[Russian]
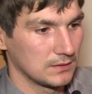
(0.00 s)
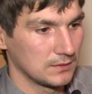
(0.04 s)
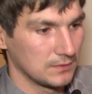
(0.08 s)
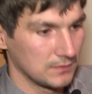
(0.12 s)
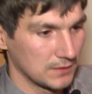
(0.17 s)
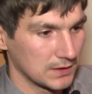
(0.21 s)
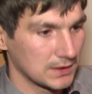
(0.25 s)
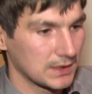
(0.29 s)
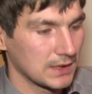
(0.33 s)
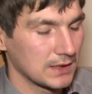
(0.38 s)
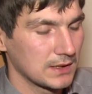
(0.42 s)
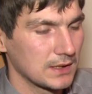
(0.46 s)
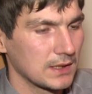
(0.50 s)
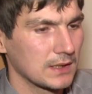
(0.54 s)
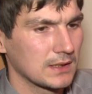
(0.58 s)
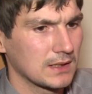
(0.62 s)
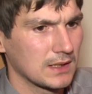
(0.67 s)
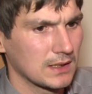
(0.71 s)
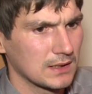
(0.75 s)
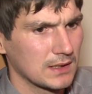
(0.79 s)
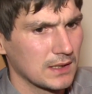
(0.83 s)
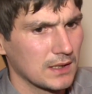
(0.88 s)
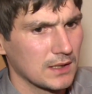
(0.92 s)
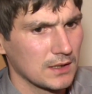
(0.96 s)
В этот день,
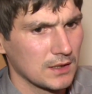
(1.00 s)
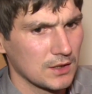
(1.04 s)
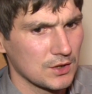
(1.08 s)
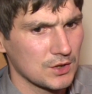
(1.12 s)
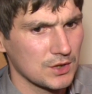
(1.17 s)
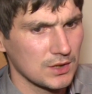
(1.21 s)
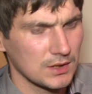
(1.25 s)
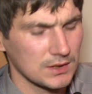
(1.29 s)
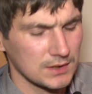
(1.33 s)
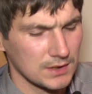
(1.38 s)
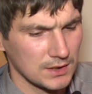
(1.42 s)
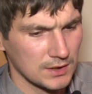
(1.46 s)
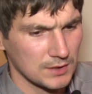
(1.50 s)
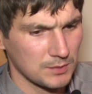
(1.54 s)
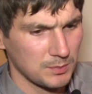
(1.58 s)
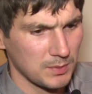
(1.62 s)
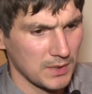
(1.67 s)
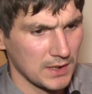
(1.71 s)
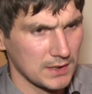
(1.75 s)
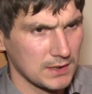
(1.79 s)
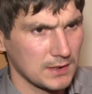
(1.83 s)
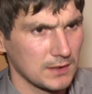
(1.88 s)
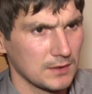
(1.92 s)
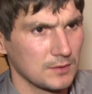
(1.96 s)
когда я ложился
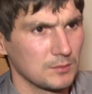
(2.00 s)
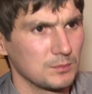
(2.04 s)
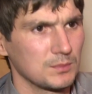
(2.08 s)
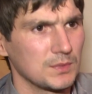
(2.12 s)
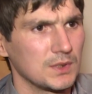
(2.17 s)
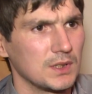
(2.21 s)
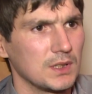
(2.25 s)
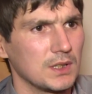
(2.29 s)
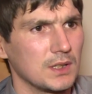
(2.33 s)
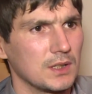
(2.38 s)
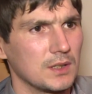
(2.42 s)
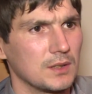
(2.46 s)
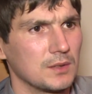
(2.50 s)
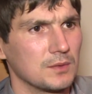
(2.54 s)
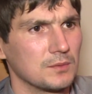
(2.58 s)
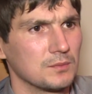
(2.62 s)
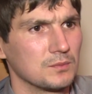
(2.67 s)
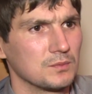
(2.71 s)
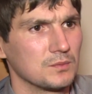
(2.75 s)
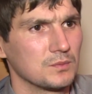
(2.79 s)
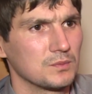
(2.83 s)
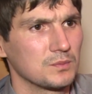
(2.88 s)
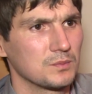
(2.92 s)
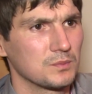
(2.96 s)
спать, мне
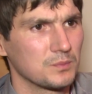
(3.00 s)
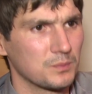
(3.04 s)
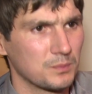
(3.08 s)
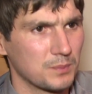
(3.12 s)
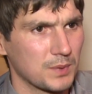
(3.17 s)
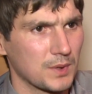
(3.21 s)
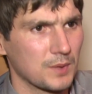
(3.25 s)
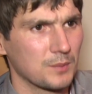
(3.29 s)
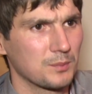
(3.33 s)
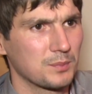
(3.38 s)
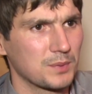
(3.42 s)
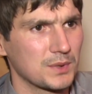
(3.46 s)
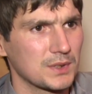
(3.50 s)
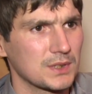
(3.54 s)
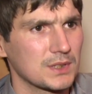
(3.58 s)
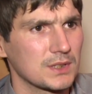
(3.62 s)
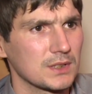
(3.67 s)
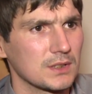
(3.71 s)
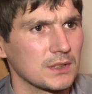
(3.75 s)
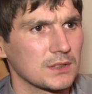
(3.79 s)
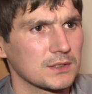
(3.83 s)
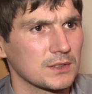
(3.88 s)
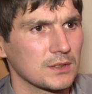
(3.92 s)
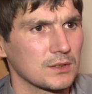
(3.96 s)
прям
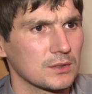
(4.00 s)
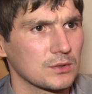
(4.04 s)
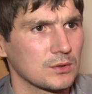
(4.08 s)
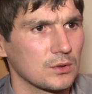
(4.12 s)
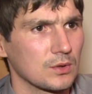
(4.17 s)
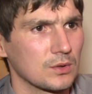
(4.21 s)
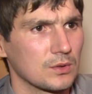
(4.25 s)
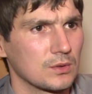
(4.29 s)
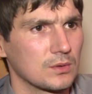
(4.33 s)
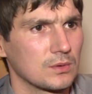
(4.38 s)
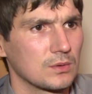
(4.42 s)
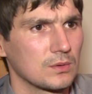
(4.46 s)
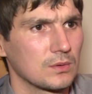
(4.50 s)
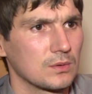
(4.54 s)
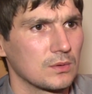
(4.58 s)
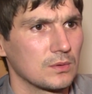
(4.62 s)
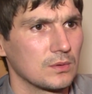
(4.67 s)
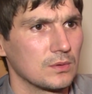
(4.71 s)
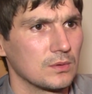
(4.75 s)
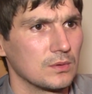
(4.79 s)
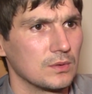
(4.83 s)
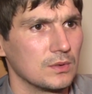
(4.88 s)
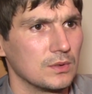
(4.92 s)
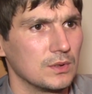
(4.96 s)
приснился сон.
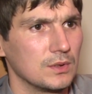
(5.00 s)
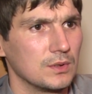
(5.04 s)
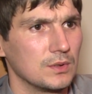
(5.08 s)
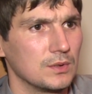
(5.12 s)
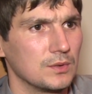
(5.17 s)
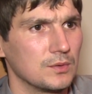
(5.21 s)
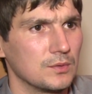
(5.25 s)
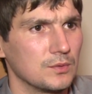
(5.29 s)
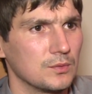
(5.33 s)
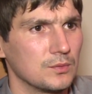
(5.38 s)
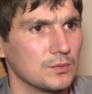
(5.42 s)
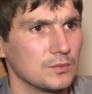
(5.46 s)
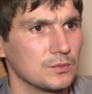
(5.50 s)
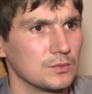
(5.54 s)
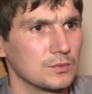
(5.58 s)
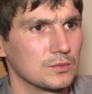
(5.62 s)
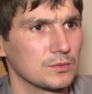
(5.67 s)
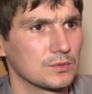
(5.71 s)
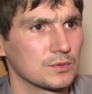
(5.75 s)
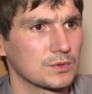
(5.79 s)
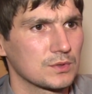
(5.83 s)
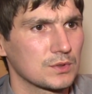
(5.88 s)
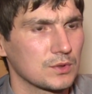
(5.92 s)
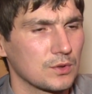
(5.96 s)
И
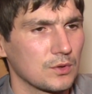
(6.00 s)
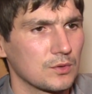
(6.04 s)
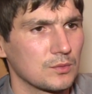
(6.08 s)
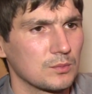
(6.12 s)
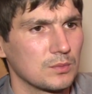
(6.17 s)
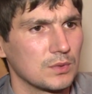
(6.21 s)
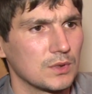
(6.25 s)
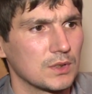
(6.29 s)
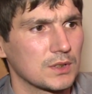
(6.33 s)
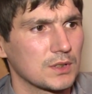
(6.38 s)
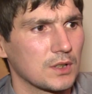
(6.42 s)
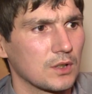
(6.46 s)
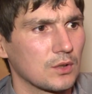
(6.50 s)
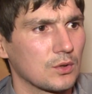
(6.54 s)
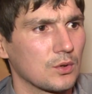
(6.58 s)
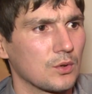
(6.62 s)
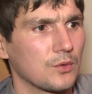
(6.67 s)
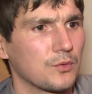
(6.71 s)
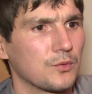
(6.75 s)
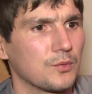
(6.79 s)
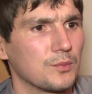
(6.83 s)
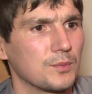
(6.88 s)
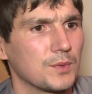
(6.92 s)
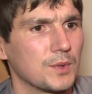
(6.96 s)
сон был
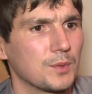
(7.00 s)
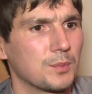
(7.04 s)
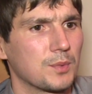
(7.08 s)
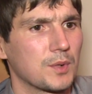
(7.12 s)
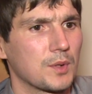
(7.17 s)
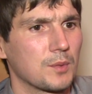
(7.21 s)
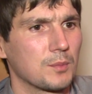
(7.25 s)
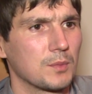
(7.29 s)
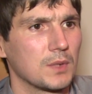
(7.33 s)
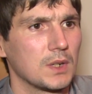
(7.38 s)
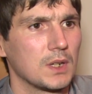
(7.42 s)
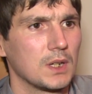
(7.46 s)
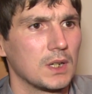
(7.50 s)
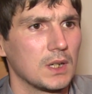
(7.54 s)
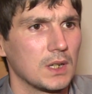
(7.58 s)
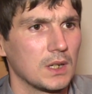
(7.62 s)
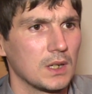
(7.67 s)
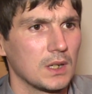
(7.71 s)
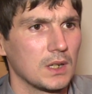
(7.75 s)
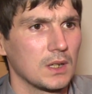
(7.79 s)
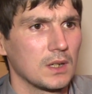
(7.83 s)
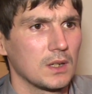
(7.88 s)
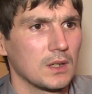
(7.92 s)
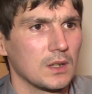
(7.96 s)
таков, мне прям
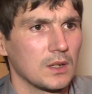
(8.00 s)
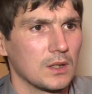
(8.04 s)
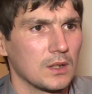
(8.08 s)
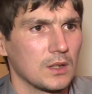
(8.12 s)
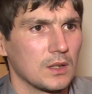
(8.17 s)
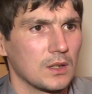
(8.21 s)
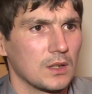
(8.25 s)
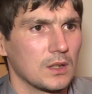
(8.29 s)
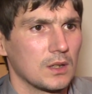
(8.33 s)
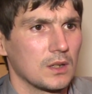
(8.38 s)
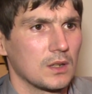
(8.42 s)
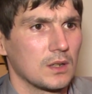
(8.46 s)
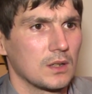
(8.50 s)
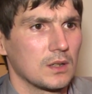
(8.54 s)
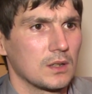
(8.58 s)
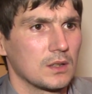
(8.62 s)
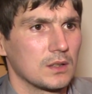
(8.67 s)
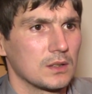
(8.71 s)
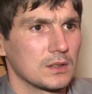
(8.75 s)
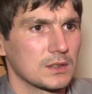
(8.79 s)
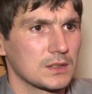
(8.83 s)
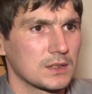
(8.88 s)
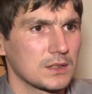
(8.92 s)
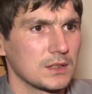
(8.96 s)

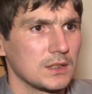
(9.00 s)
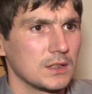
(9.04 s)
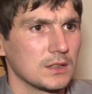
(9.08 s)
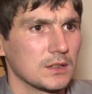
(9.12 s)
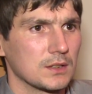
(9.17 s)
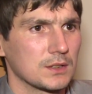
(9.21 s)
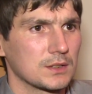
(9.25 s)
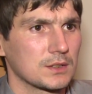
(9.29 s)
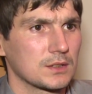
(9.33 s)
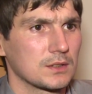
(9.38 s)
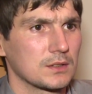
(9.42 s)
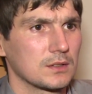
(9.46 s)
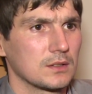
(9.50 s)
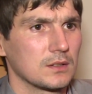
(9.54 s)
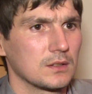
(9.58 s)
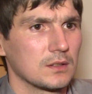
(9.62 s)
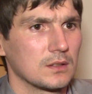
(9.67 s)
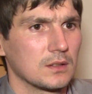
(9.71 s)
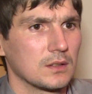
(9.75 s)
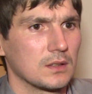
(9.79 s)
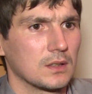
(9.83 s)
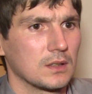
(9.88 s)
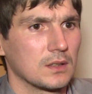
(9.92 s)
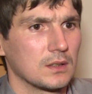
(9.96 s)
снилось, э,
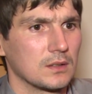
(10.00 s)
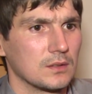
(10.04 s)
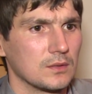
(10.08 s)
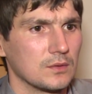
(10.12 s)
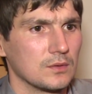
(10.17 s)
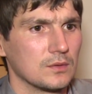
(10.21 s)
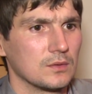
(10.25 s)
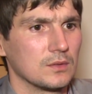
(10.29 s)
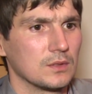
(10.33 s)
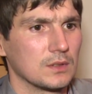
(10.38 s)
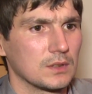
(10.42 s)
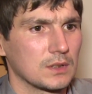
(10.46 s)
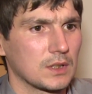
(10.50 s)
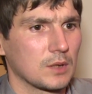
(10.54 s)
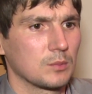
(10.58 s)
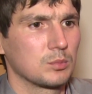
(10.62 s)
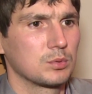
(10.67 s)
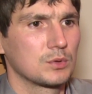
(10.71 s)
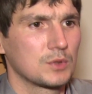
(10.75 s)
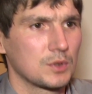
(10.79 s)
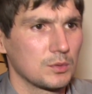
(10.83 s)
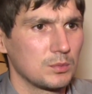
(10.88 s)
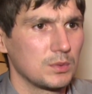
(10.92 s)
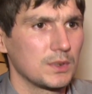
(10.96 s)
как
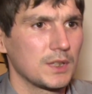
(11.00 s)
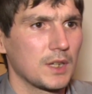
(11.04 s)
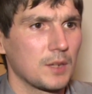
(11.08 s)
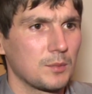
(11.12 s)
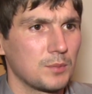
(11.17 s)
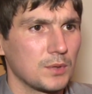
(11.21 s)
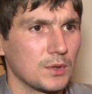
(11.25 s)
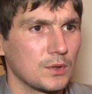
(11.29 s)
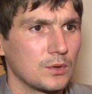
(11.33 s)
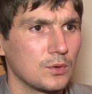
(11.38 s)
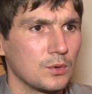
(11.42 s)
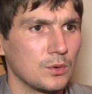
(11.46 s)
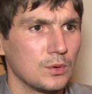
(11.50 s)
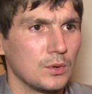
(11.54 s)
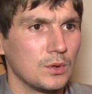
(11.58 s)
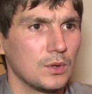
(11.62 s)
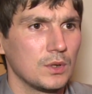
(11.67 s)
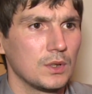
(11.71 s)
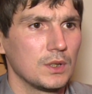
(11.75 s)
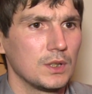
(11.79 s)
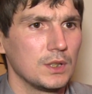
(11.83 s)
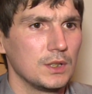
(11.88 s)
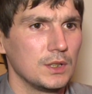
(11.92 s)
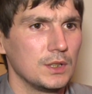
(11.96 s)
будто бы я бегу,
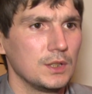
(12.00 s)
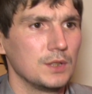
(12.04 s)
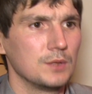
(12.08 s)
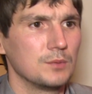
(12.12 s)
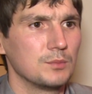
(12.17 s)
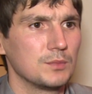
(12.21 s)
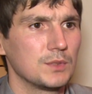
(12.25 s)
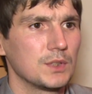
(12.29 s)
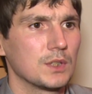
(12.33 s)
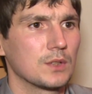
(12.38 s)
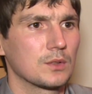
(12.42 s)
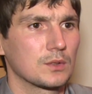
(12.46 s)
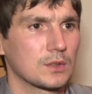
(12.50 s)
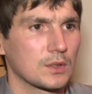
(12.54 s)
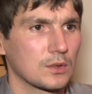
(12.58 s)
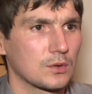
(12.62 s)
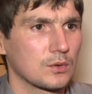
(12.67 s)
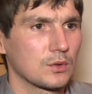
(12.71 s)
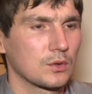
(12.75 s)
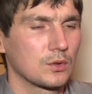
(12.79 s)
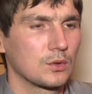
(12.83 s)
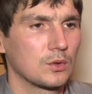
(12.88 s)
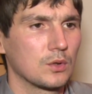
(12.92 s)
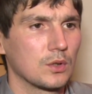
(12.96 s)
и мне вот
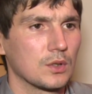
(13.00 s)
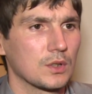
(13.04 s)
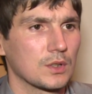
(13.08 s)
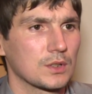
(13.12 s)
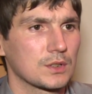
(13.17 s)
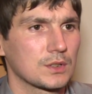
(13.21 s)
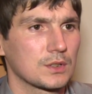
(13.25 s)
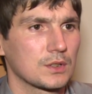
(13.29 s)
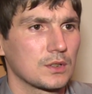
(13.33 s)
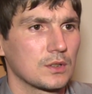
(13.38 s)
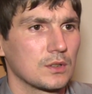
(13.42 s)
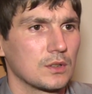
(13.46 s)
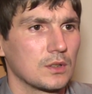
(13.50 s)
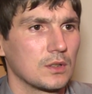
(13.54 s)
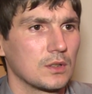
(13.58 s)
такой голос.